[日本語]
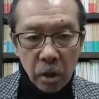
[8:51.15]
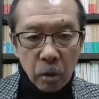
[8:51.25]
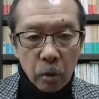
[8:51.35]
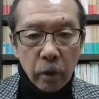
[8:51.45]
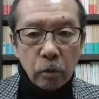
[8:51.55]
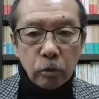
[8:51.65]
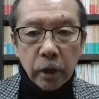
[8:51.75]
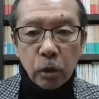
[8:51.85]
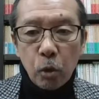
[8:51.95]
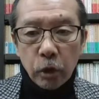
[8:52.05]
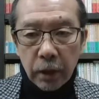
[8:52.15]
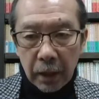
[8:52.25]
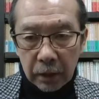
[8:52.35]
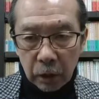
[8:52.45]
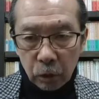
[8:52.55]
これを受けそうに
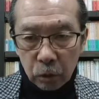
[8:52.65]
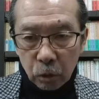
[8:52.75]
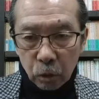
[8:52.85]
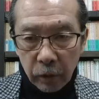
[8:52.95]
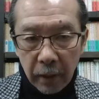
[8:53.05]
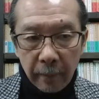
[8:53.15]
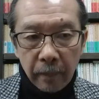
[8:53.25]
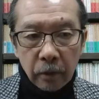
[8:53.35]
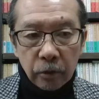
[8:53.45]
なったということで